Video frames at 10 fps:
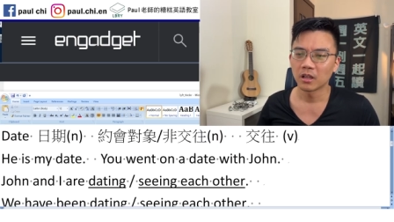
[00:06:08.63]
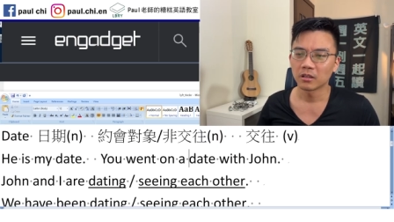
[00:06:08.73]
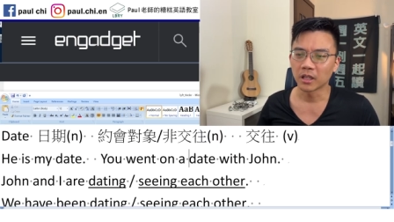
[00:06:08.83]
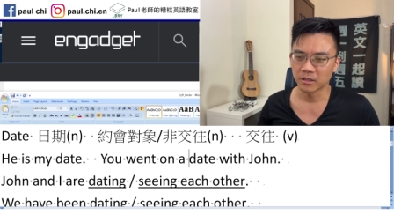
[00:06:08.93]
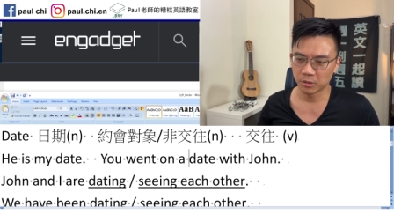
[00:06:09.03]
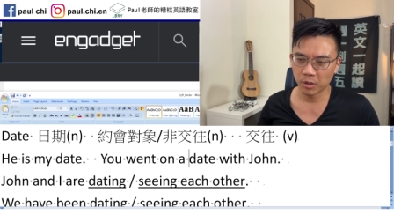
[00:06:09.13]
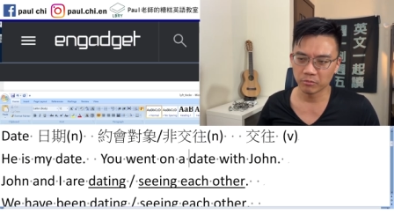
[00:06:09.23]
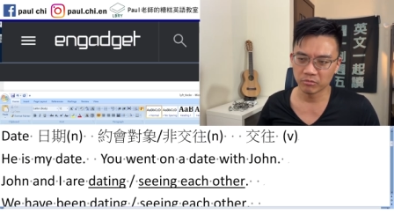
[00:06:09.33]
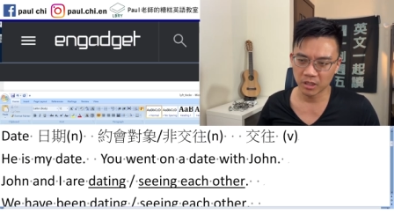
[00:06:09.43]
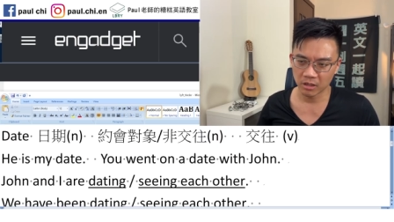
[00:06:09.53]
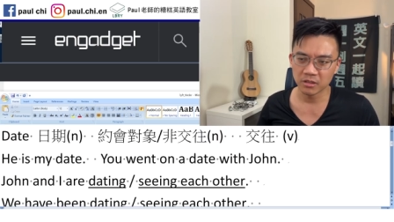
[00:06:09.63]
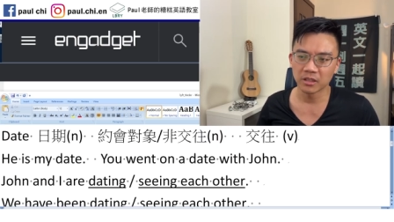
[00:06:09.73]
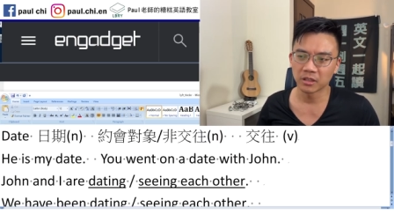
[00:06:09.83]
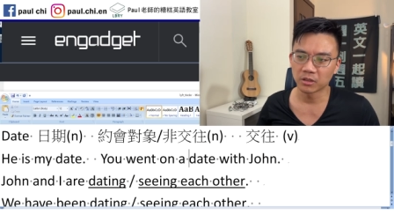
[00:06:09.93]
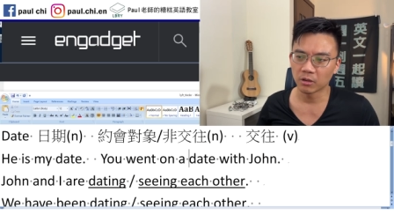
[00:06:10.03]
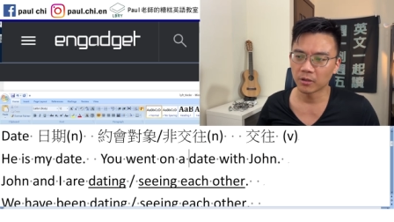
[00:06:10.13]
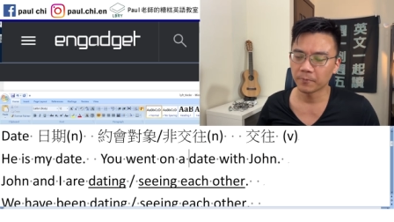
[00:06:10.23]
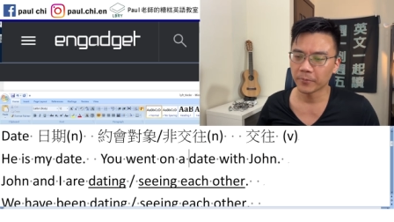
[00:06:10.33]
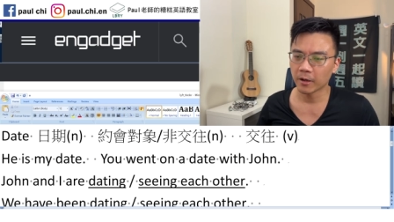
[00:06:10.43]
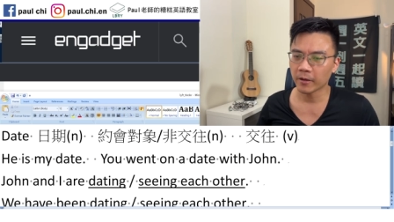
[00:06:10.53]
那希望讲到这里你懂
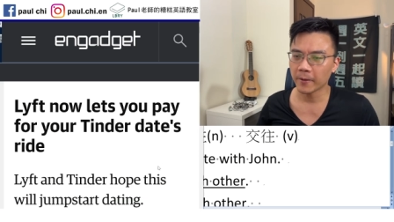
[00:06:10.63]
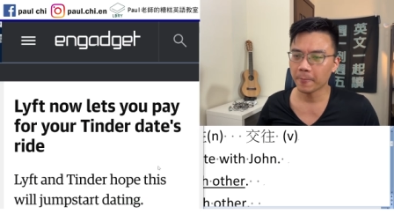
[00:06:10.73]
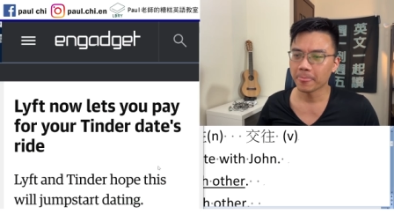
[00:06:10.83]
了，OK？